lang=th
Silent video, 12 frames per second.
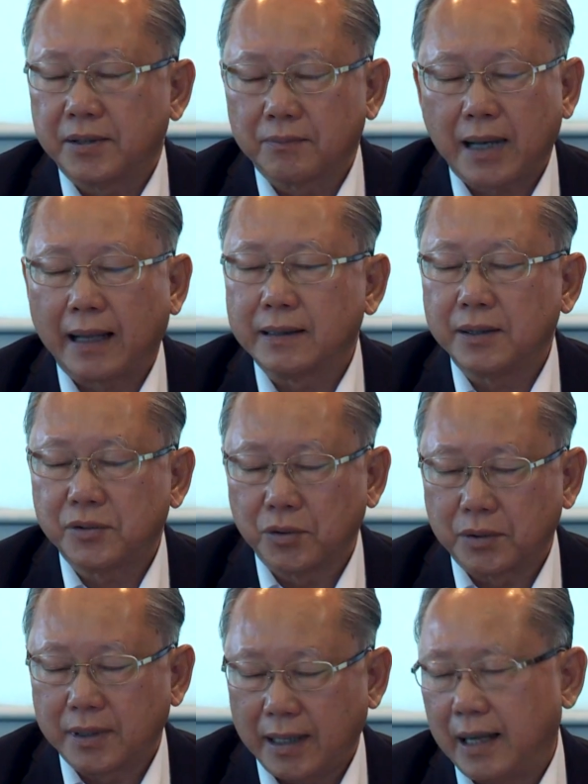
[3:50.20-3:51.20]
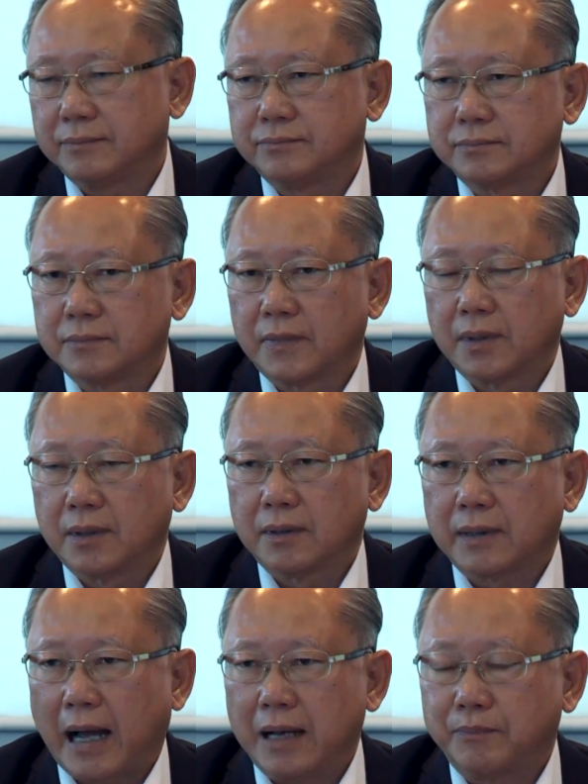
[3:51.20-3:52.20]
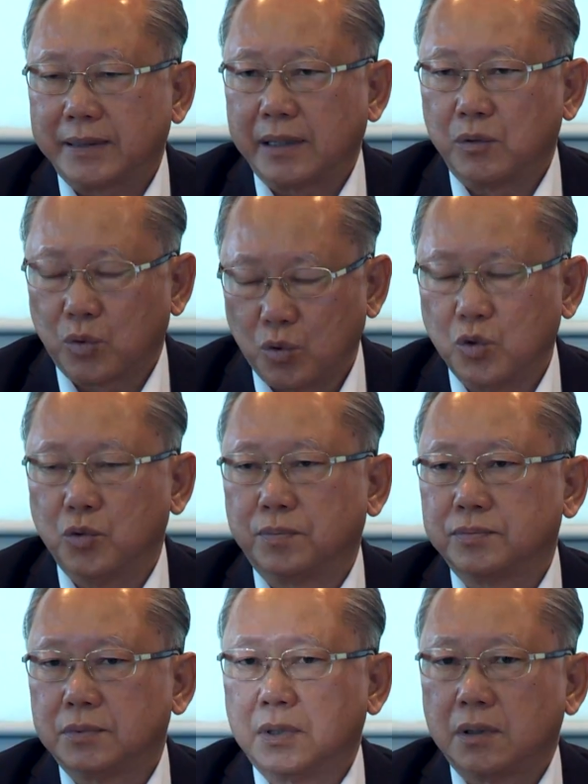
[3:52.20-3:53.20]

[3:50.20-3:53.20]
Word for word: ที่สำคัญที่สุดเนี่ยการปฏิรูป